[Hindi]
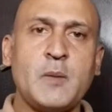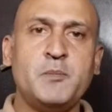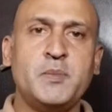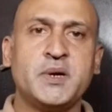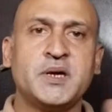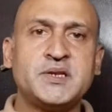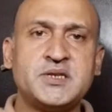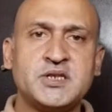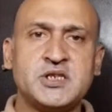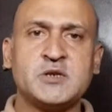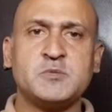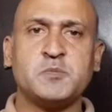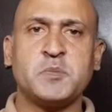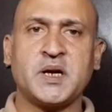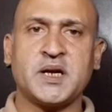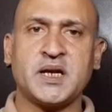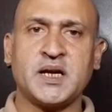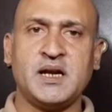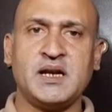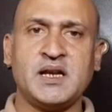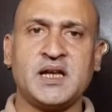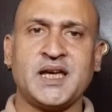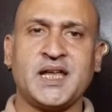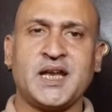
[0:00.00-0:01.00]
ब्रजेश
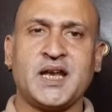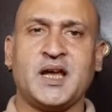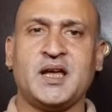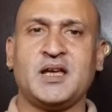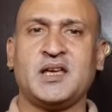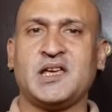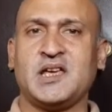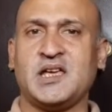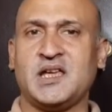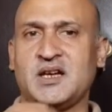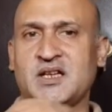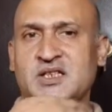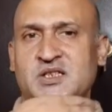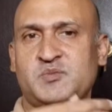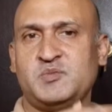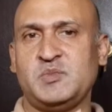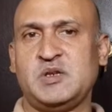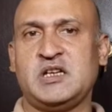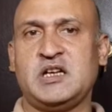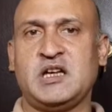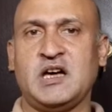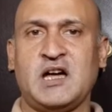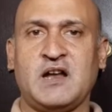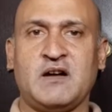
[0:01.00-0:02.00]
पटेल कह रहे हैं कि
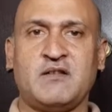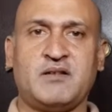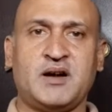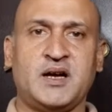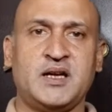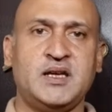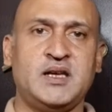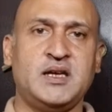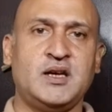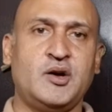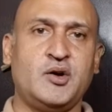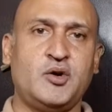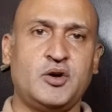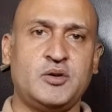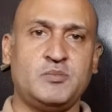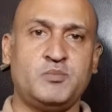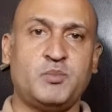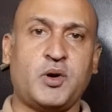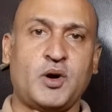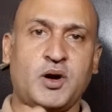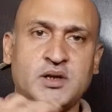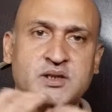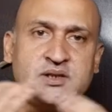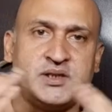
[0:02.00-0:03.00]
रस्मी कार्रवाई है और
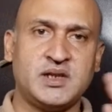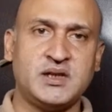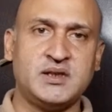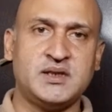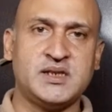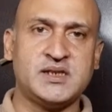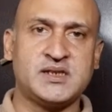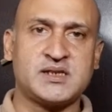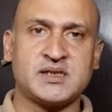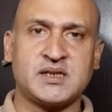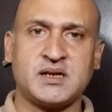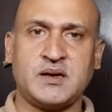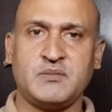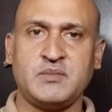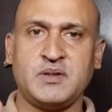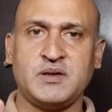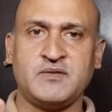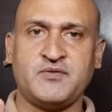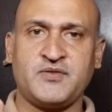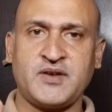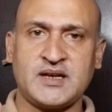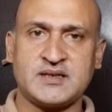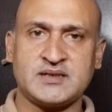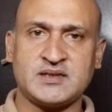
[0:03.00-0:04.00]
बहुत जल्दी इसका
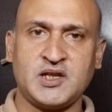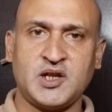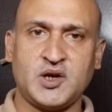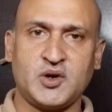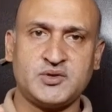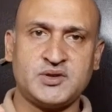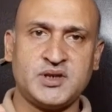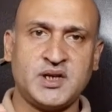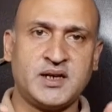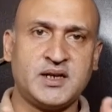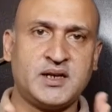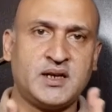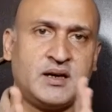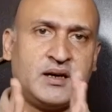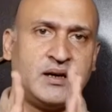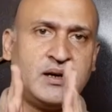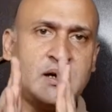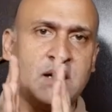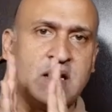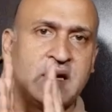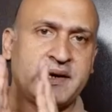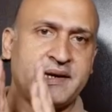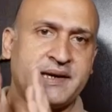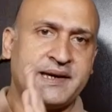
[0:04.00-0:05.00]
भी फैसला हो जाएगा
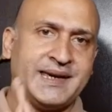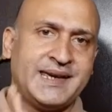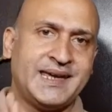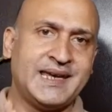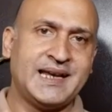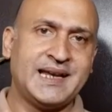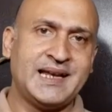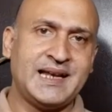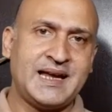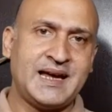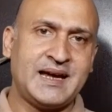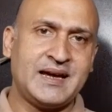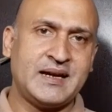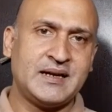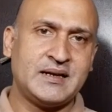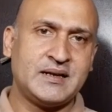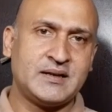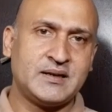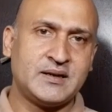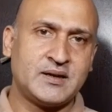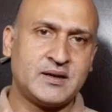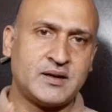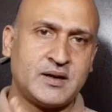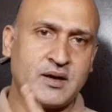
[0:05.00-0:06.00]
इंग्लैंड